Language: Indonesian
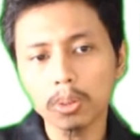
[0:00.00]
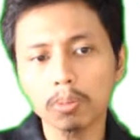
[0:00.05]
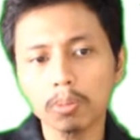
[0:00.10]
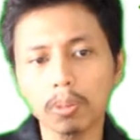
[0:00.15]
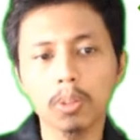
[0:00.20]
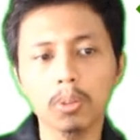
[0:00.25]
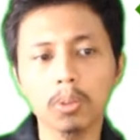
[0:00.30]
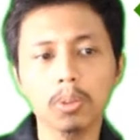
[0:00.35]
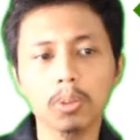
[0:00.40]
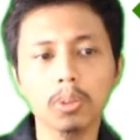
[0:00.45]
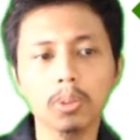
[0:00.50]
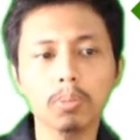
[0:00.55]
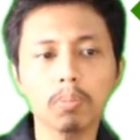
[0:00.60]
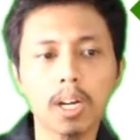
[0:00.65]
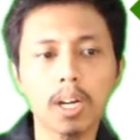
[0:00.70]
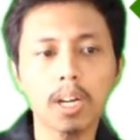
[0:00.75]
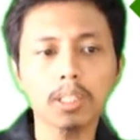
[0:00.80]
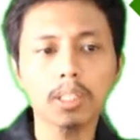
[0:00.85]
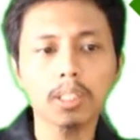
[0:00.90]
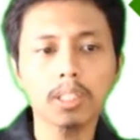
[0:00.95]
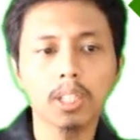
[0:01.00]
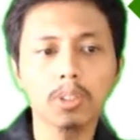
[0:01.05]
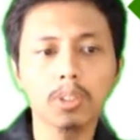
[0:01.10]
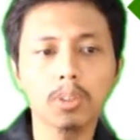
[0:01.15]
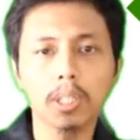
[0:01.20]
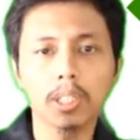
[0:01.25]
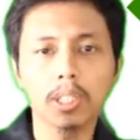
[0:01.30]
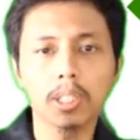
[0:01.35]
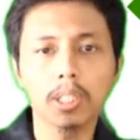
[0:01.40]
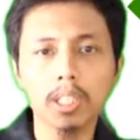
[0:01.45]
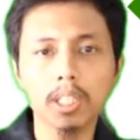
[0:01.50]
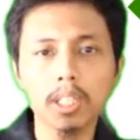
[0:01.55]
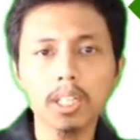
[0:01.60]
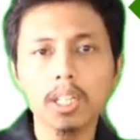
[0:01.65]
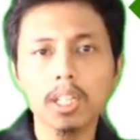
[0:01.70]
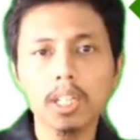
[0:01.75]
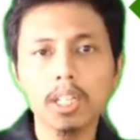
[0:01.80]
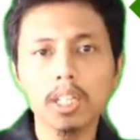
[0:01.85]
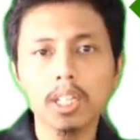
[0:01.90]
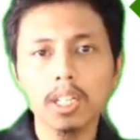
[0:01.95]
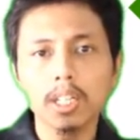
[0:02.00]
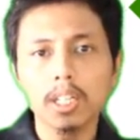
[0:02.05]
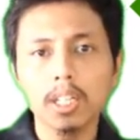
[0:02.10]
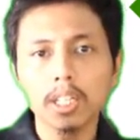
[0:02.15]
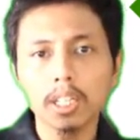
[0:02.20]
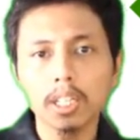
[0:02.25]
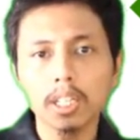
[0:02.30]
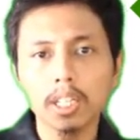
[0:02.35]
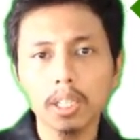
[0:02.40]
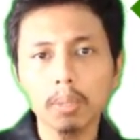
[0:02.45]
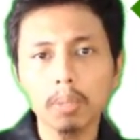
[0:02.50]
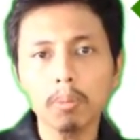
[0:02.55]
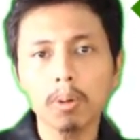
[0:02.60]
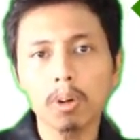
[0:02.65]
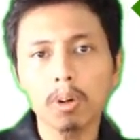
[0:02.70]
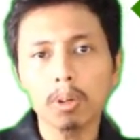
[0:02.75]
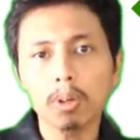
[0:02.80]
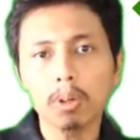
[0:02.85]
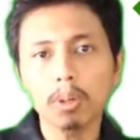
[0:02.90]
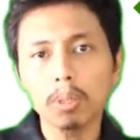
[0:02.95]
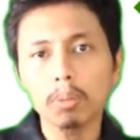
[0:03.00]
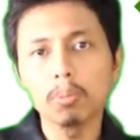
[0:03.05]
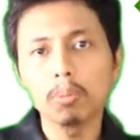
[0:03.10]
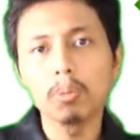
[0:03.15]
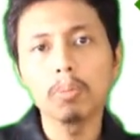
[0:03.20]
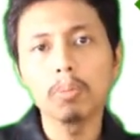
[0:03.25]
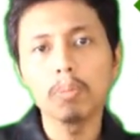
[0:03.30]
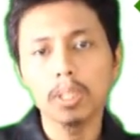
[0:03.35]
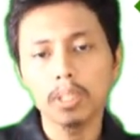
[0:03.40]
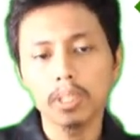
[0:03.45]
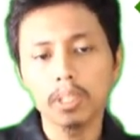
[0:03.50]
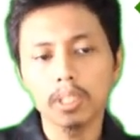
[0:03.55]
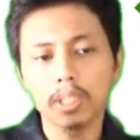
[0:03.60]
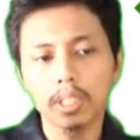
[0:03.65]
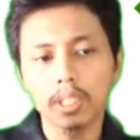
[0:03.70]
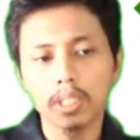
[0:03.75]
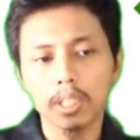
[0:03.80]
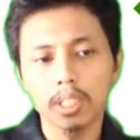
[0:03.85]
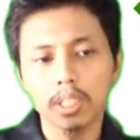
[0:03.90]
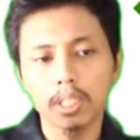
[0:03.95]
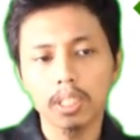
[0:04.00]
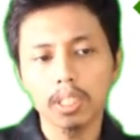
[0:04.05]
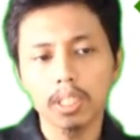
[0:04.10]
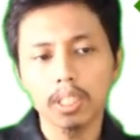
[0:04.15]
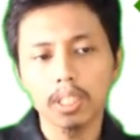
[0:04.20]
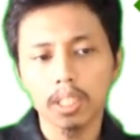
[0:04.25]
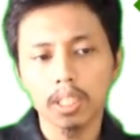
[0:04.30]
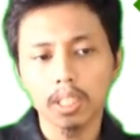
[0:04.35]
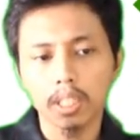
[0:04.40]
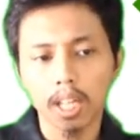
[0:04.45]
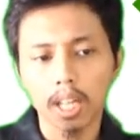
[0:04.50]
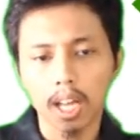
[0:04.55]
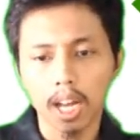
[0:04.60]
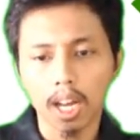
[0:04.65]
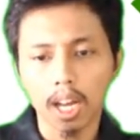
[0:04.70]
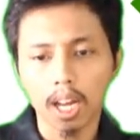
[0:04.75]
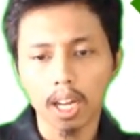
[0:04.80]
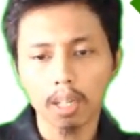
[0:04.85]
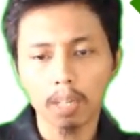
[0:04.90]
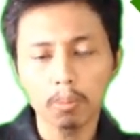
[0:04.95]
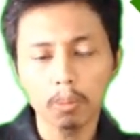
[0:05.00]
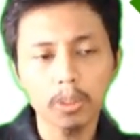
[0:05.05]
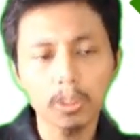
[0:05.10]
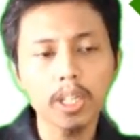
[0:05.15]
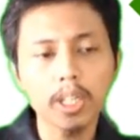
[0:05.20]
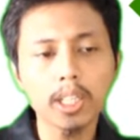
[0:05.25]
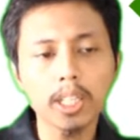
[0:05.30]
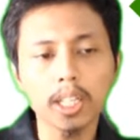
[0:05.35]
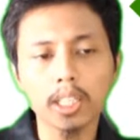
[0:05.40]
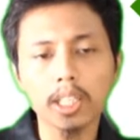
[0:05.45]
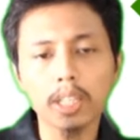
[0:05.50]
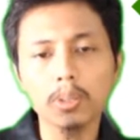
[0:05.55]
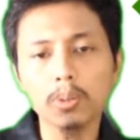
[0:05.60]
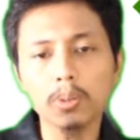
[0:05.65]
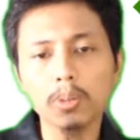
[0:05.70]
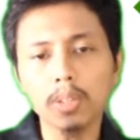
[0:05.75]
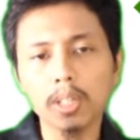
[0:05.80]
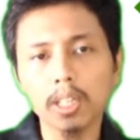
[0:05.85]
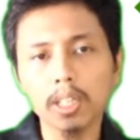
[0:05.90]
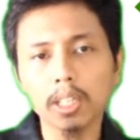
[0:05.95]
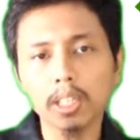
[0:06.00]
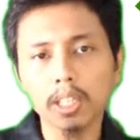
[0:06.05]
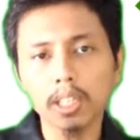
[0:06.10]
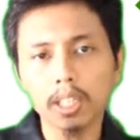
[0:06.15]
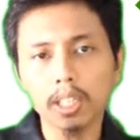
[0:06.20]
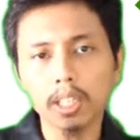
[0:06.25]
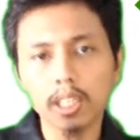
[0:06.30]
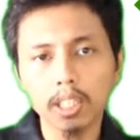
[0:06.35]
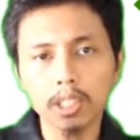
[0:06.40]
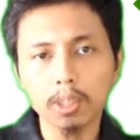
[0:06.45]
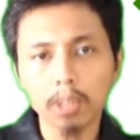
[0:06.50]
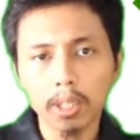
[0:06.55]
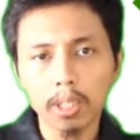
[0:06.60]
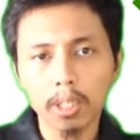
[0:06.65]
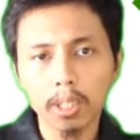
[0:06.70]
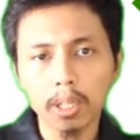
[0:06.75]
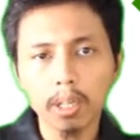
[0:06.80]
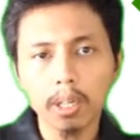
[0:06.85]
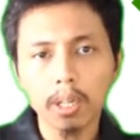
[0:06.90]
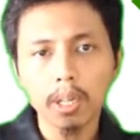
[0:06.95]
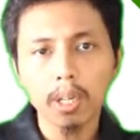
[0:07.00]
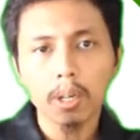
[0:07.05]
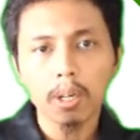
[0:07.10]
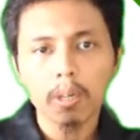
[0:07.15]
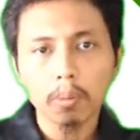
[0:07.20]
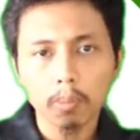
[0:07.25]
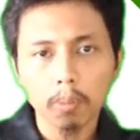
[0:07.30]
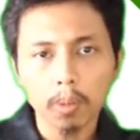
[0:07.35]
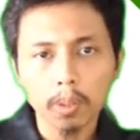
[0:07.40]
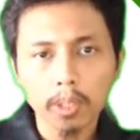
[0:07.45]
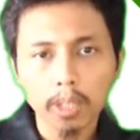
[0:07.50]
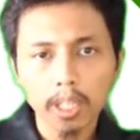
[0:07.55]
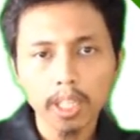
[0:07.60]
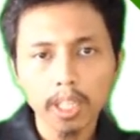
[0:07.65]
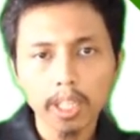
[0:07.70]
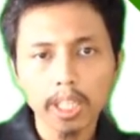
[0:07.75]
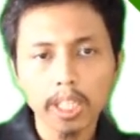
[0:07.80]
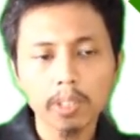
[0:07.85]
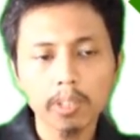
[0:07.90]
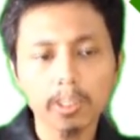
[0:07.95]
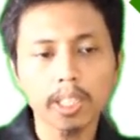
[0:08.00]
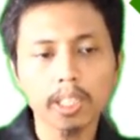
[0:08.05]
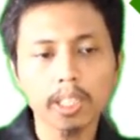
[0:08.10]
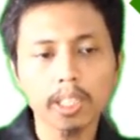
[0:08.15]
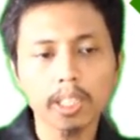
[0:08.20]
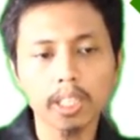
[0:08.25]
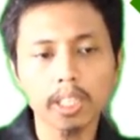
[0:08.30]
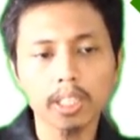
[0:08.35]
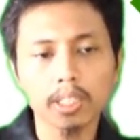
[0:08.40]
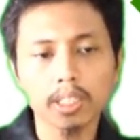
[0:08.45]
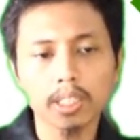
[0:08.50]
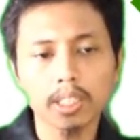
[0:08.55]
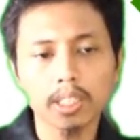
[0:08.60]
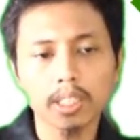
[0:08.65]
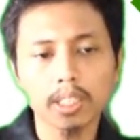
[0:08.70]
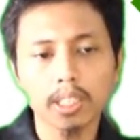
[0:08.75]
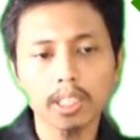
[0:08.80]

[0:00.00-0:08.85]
Venus, Mars, dan Jupiter ini mengorbit bumi. Nah, kemudian ada juga yang kita kenal sebagai model heliosentris